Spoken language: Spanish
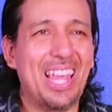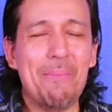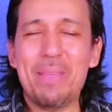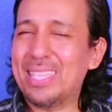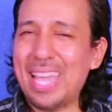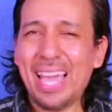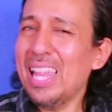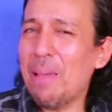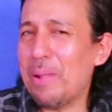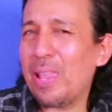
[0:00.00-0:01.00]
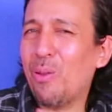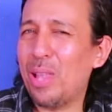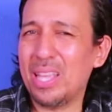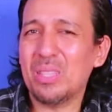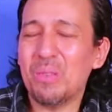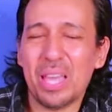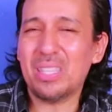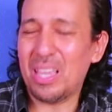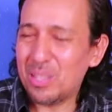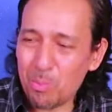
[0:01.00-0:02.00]
El mensaje de la película es,
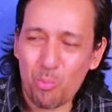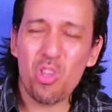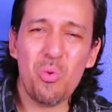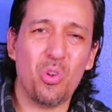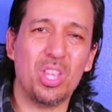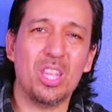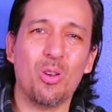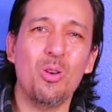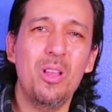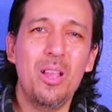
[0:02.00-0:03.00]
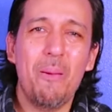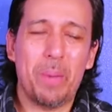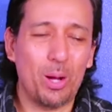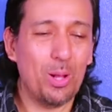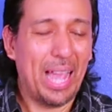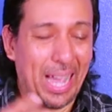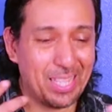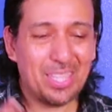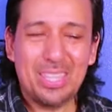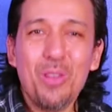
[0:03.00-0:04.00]
es muy bonito pero la
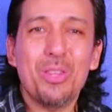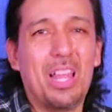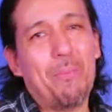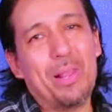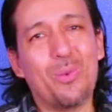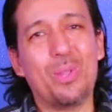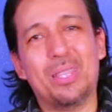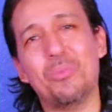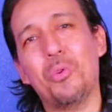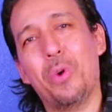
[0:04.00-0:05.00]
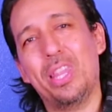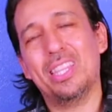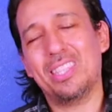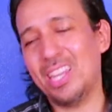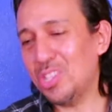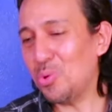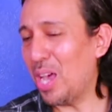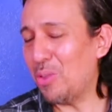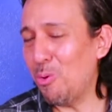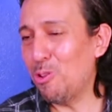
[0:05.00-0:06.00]
acción de la película es muy buena. Si eres
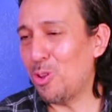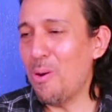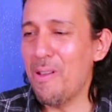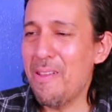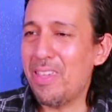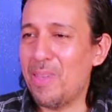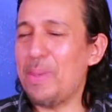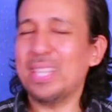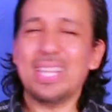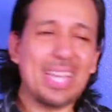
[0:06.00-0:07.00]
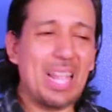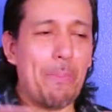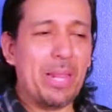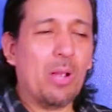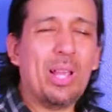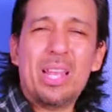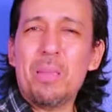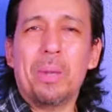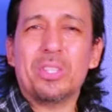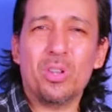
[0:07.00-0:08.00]
un adulto y piensas que las películas de
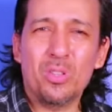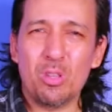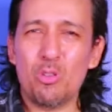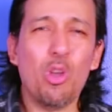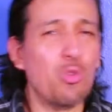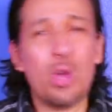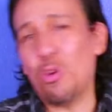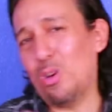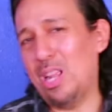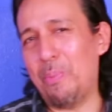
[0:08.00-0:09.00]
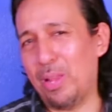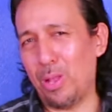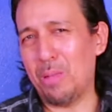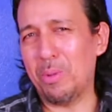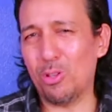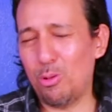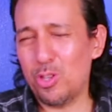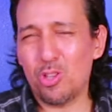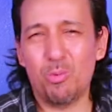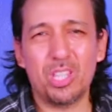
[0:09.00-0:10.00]
animación son... Yo, adoro las películas de animación, lo
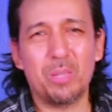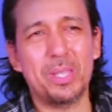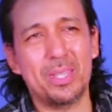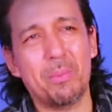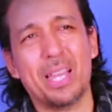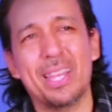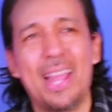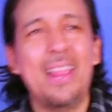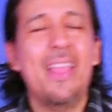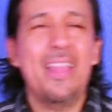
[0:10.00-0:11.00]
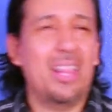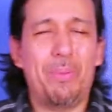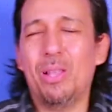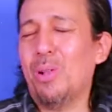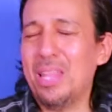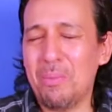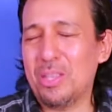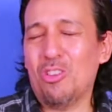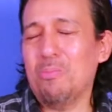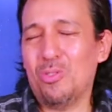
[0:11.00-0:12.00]
he dicho muchas veces en mi canal. Las películas de
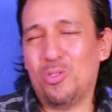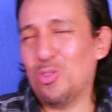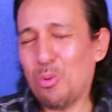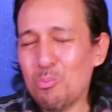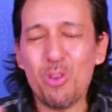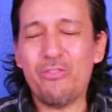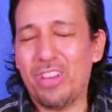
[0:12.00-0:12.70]
animación, yo soy muy